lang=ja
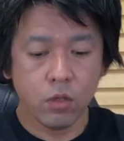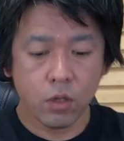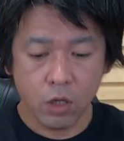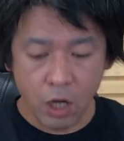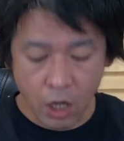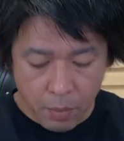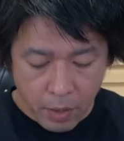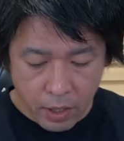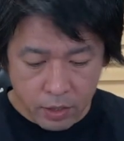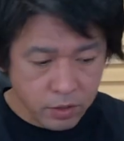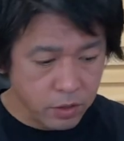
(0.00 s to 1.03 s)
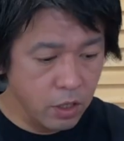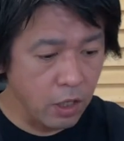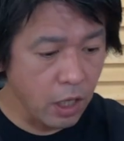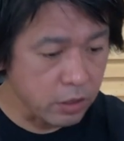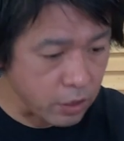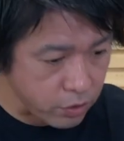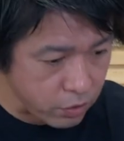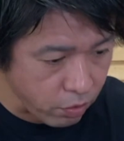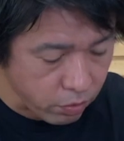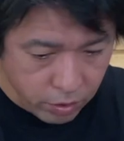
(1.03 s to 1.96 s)
カバー付きなんです
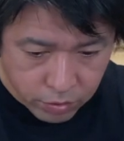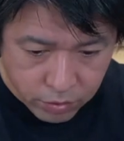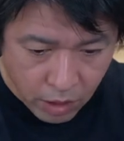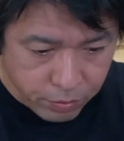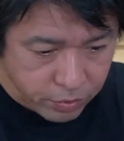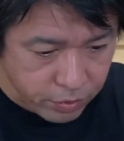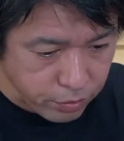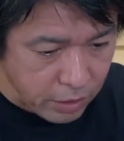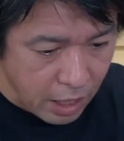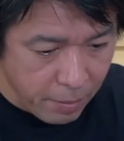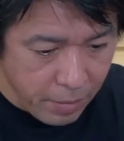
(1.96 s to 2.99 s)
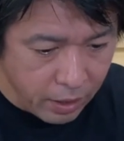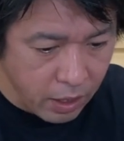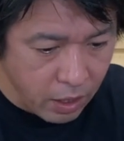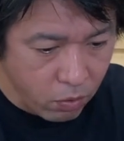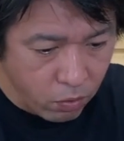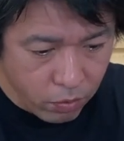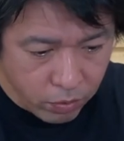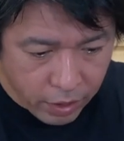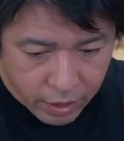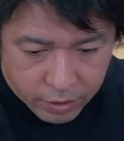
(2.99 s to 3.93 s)
よで多分裏面がこ
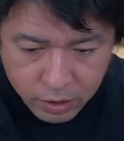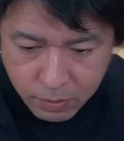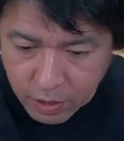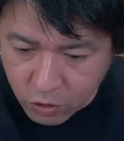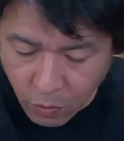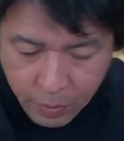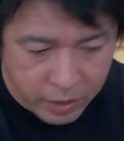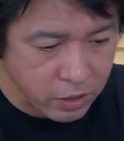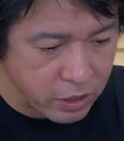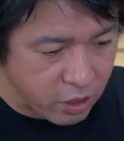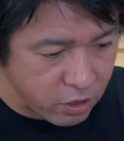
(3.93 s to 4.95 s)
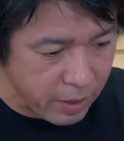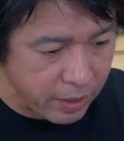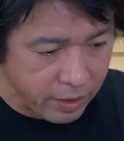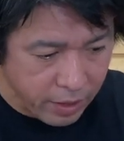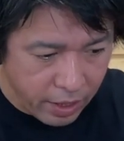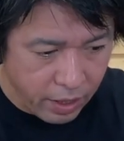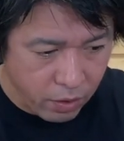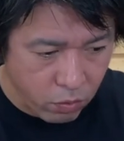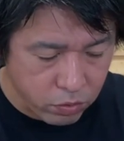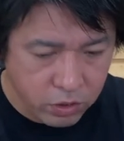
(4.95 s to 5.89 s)
うね滑り止めがついてる面で
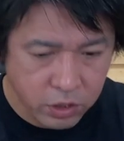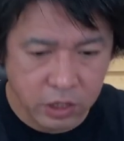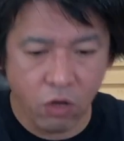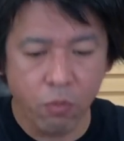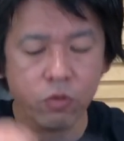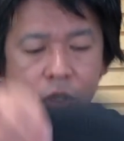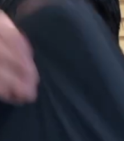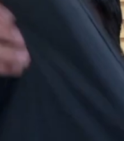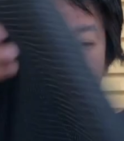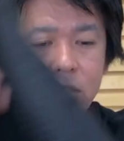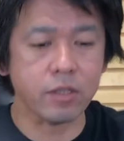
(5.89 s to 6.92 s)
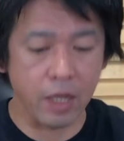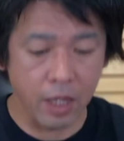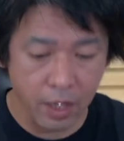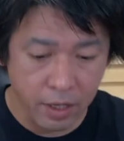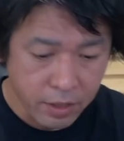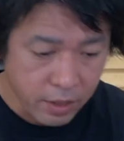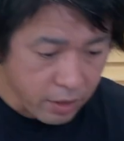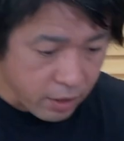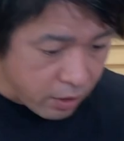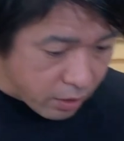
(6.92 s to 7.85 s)
こっちが表面ですね
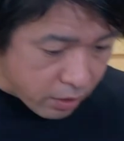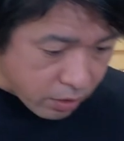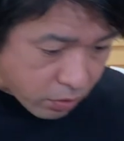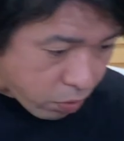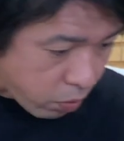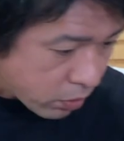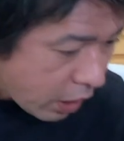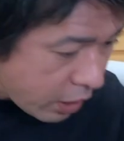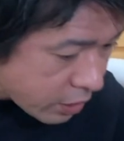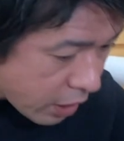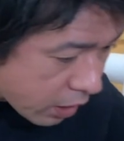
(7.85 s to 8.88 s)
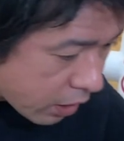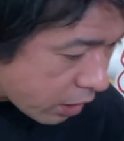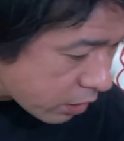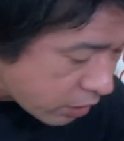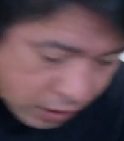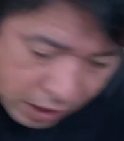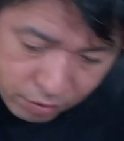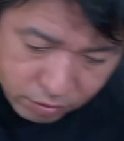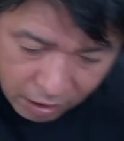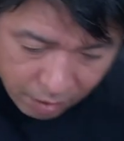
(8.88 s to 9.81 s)
素材若干違うか